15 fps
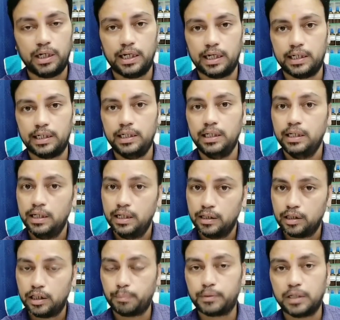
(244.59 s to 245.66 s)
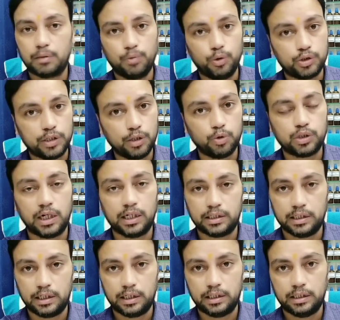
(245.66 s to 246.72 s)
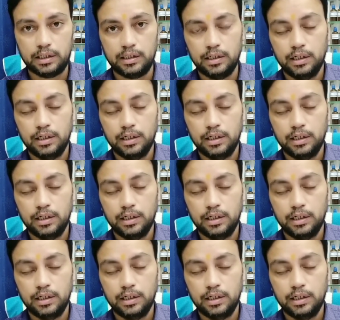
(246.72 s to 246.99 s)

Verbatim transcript: लगेगी तब तक वो उसे खुजलाते रहेंगे